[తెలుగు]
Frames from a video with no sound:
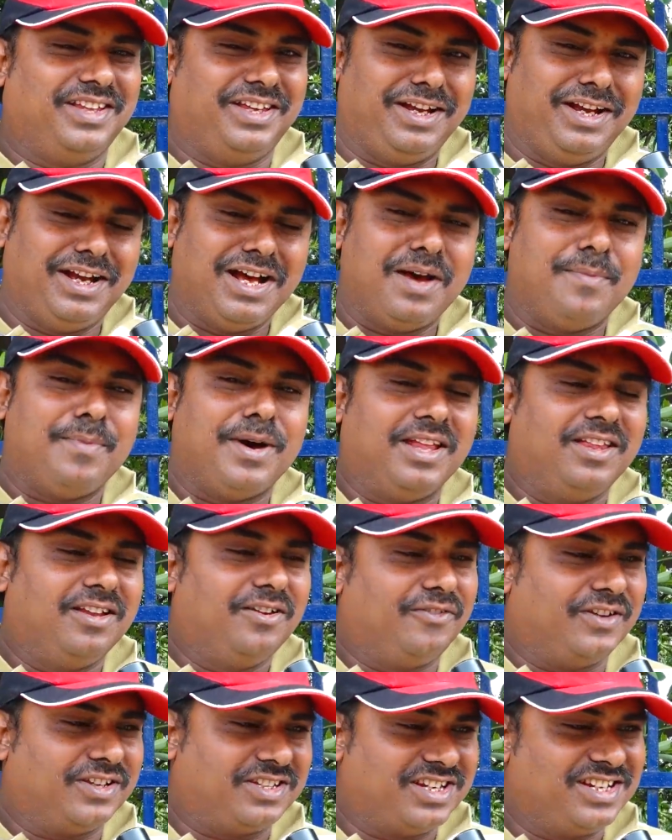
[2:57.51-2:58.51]
ఇంకా బాధలు
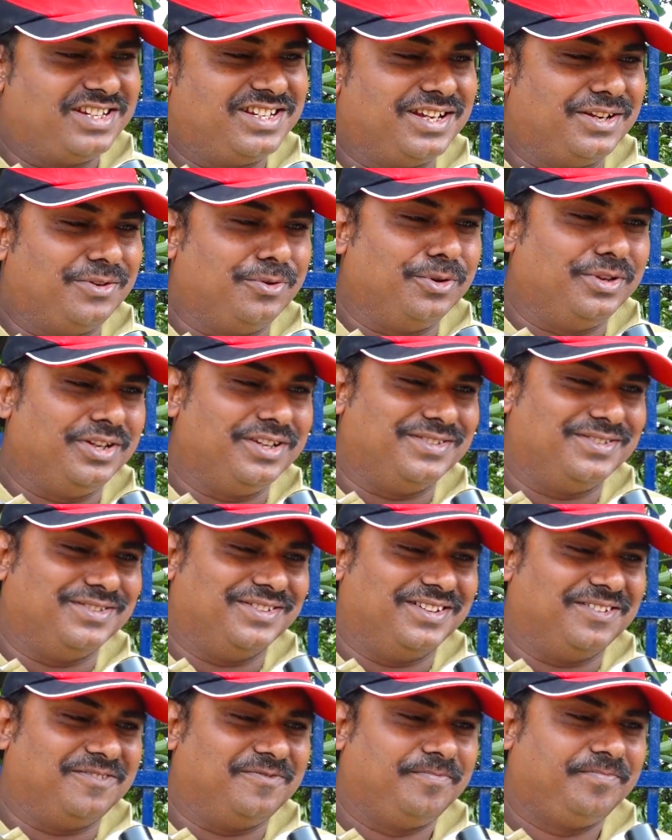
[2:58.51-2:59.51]
ఫస్ట్రేషన్కి గురి
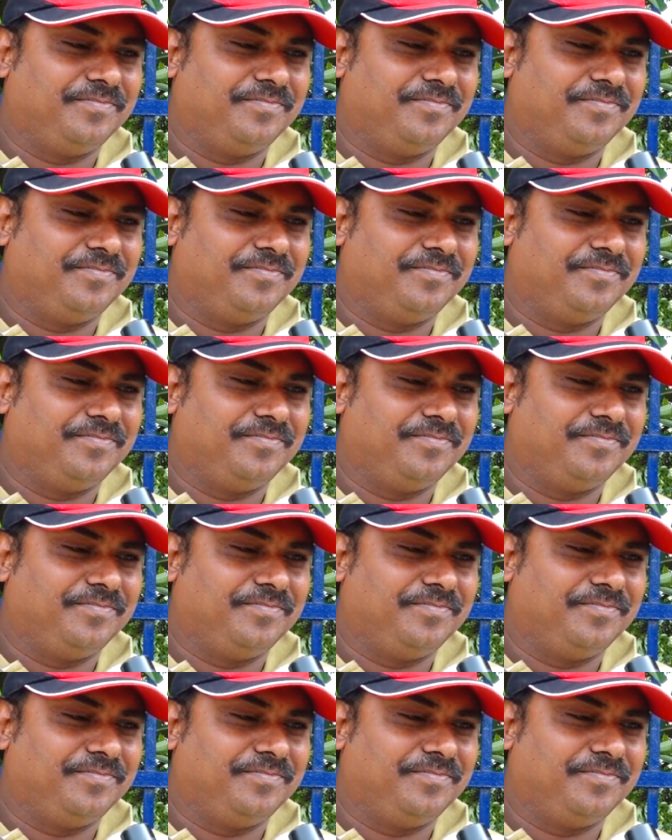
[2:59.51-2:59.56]
చేస్తుంది